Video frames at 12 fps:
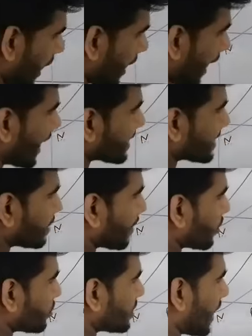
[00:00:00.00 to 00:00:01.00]
আর এসি
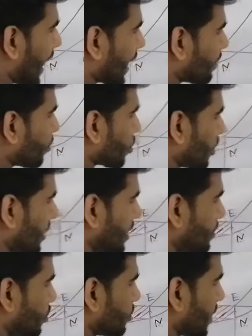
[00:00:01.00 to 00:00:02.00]
মানে হচ্ছে আগের মতো
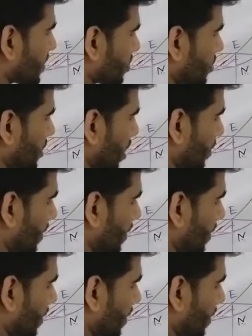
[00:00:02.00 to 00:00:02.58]
ই e বিন্দু টাস্ক করছে